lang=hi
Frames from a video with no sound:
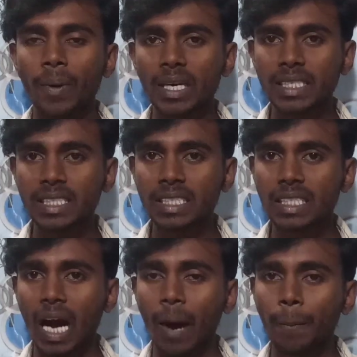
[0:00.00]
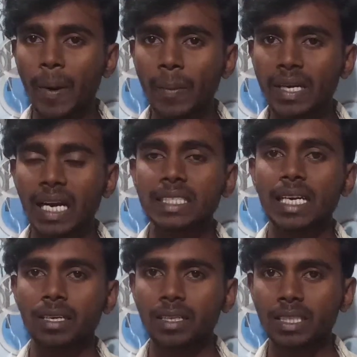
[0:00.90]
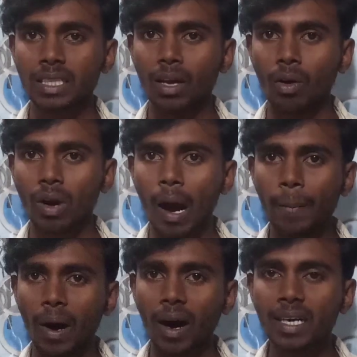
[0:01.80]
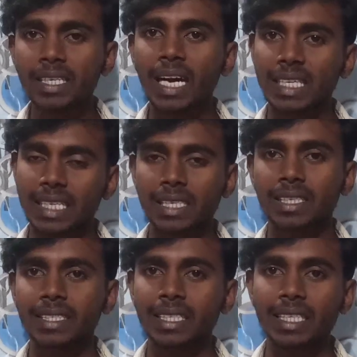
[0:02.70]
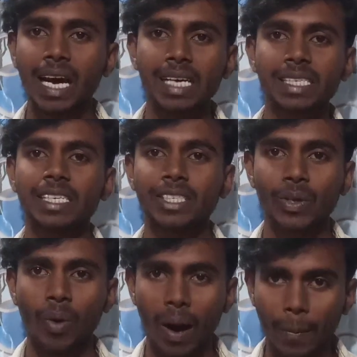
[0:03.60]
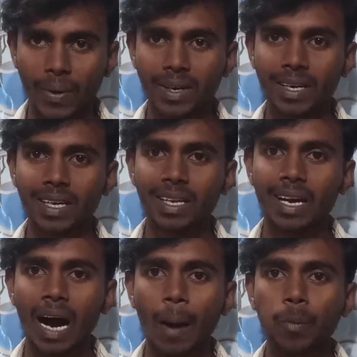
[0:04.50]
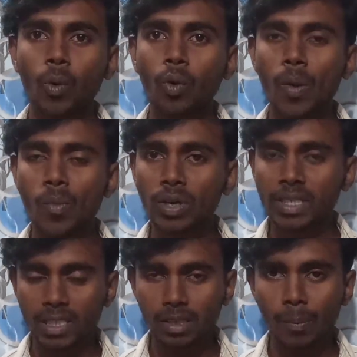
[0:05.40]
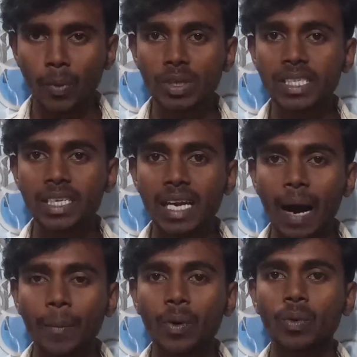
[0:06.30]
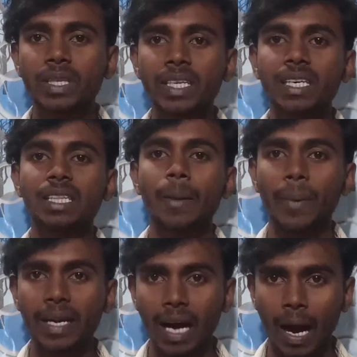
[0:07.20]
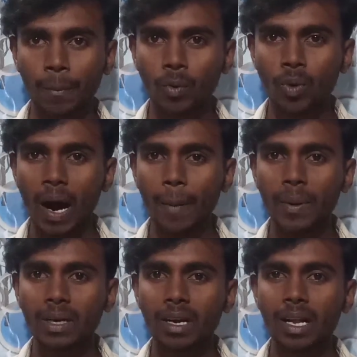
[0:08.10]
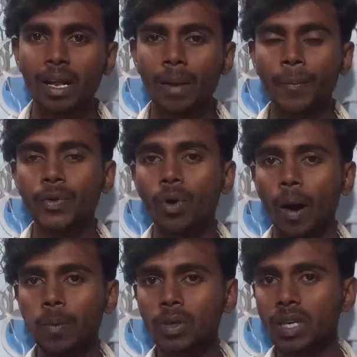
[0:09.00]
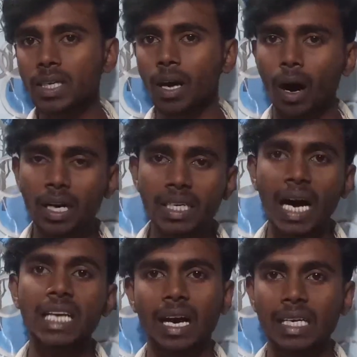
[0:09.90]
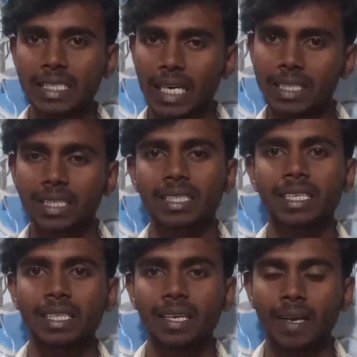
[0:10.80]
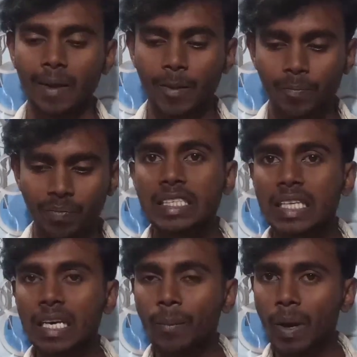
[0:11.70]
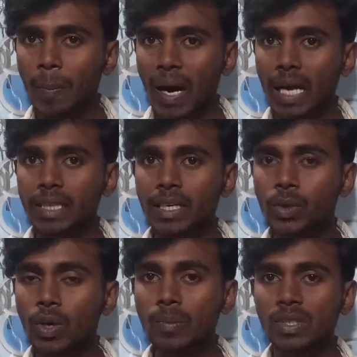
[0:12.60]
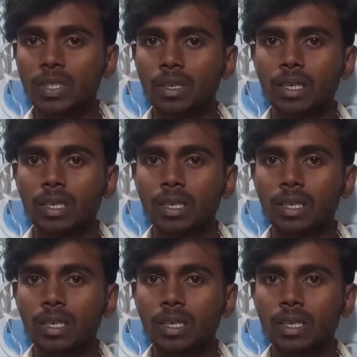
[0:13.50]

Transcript: फर्स्ट दिन से आप पेमेंट स्टार्ट कर सकते हैं और आप अर्निंग स्टार्ट कर सकते हैं आसानी से वहाँ पर आपको कोई मोनिटेशन पॉलिसी की यहाँ पर कोई दिक्कत नहीं पड़ेगा आपको वहाँ पर वीडियो अपलोड करके अर्निंग स्टार्ट कर सकते हैं तीसरा नंबर पर आता है डोली मिस